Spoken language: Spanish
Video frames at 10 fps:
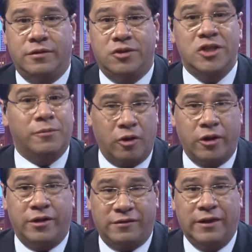Chip
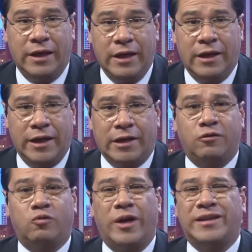Rogers, quien a sus
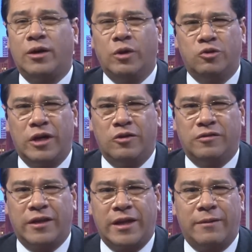44 años de
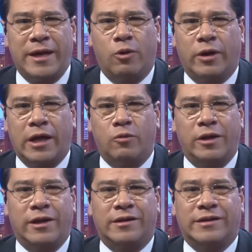edad había logrado una
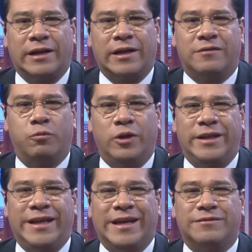de las carreras
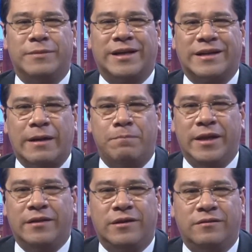políticas más
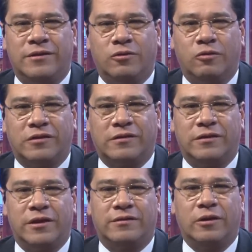rápidas y exitosas en
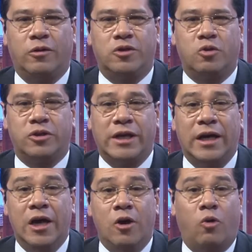el estado de Georgia,
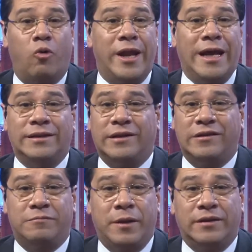con altas
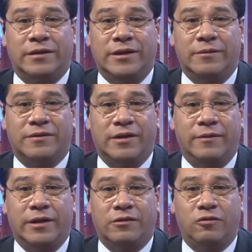expectativas a nivel
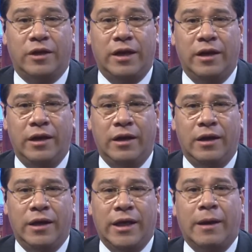nacional,
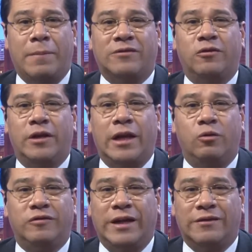y que pasó de la
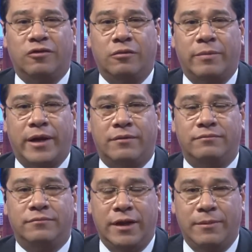luz a la sombra
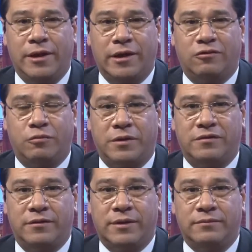de manera sorpresiva